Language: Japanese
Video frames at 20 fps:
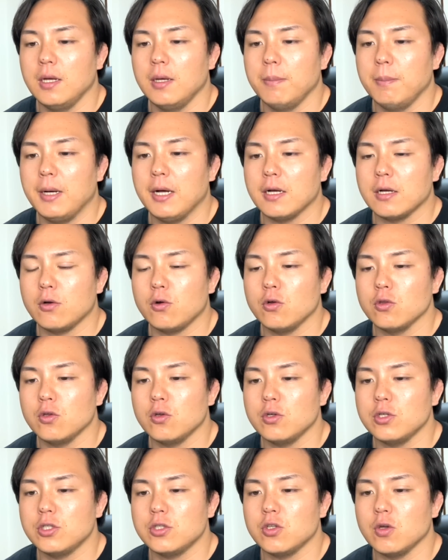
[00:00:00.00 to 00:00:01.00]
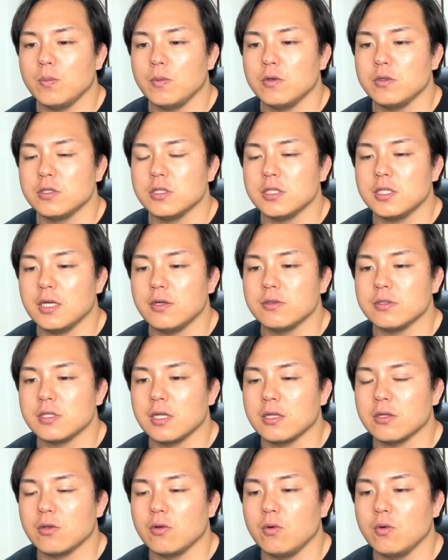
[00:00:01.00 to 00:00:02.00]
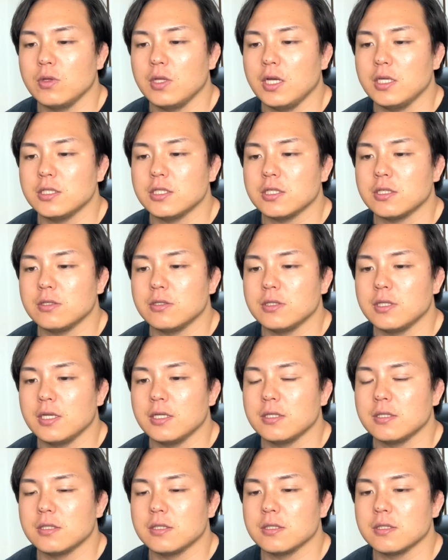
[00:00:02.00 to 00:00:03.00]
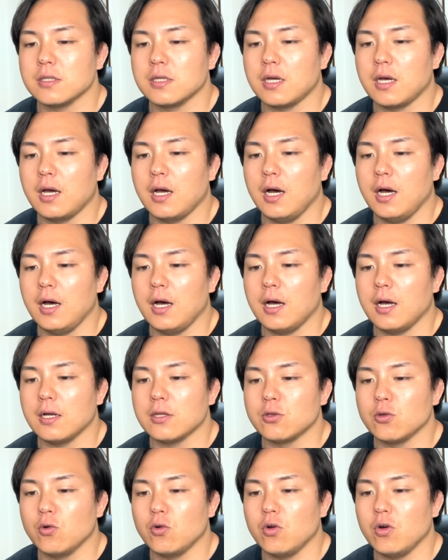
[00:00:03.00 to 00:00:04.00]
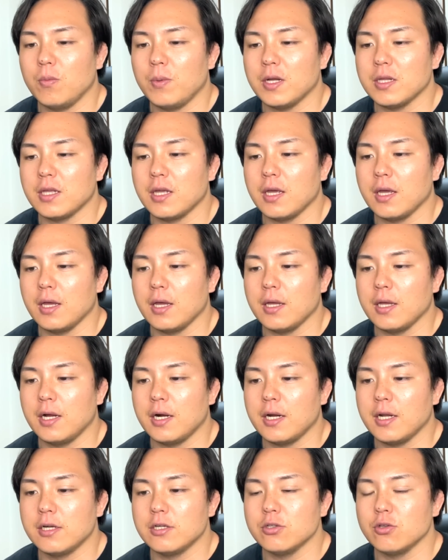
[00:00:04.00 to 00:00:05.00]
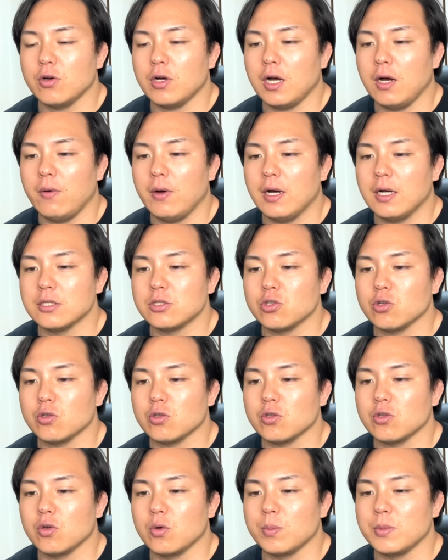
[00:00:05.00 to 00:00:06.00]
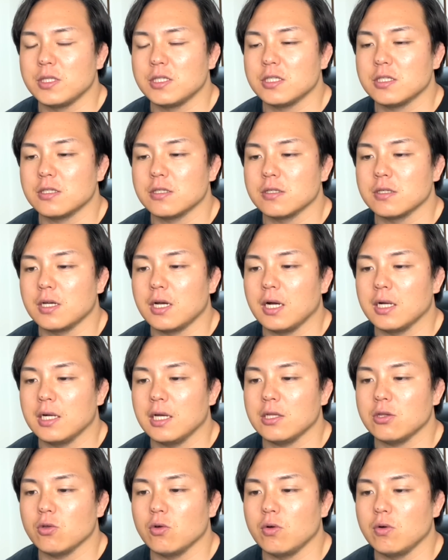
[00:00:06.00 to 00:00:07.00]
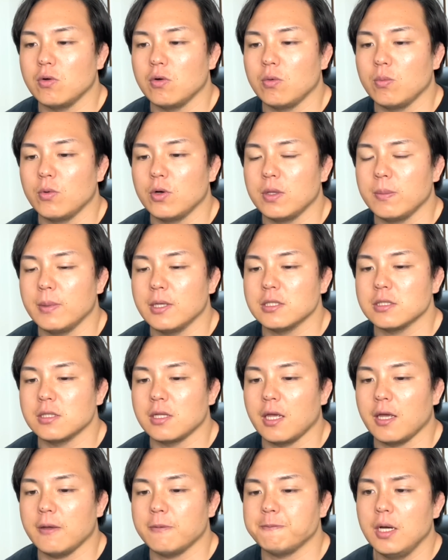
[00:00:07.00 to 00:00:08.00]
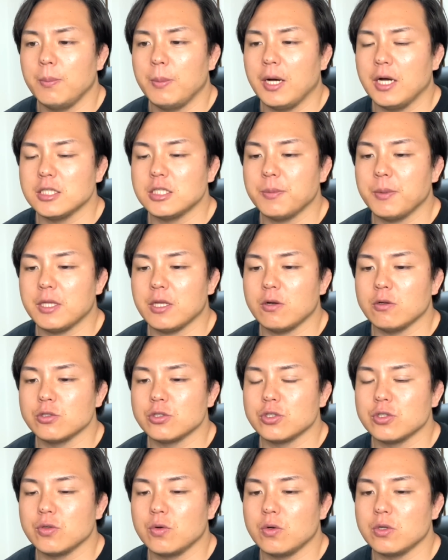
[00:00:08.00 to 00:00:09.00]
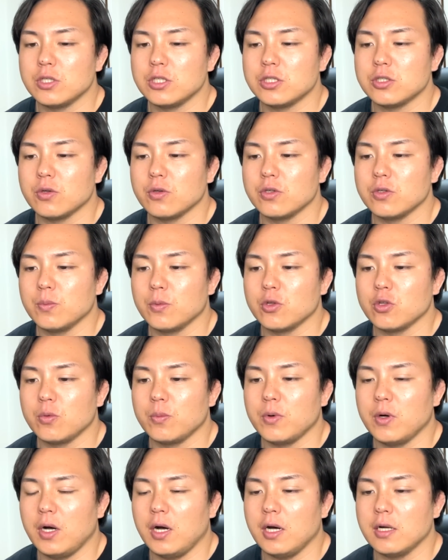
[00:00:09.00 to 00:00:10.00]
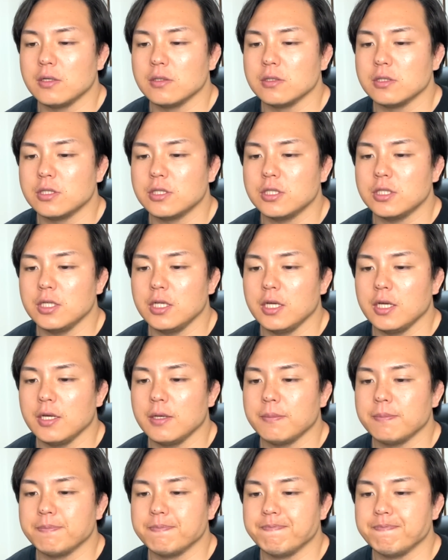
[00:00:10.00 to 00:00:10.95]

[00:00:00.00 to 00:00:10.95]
まあこの人も藤セウンさんと同じくですがどこまでやれるのかはちょっと未知数かなと思いますね、まあ、初めての15日というものもあるし